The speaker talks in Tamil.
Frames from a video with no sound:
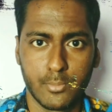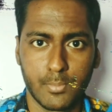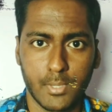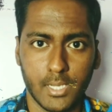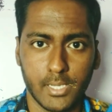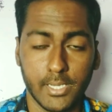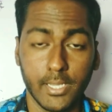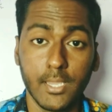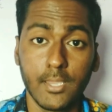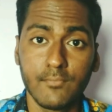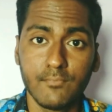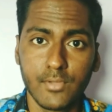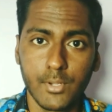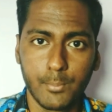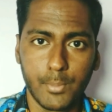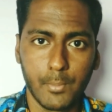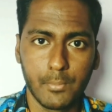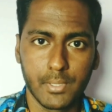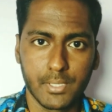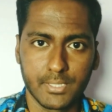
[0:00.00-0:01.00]
சொல்லியிருப்பாங்க
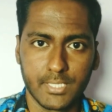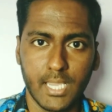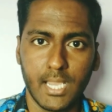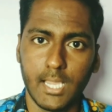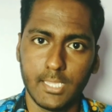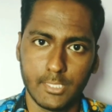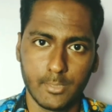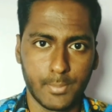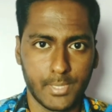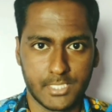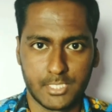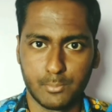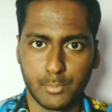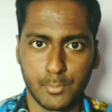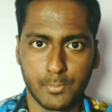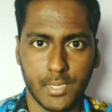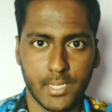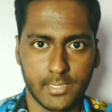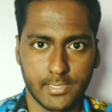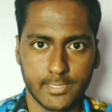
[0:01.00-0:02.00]
விருப்பம் இருந்தா அந்த படத்தை
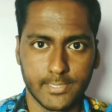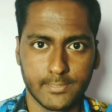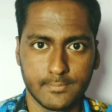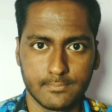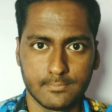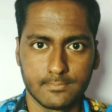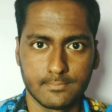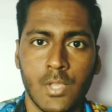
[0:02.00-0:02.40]
போய் பாருங்க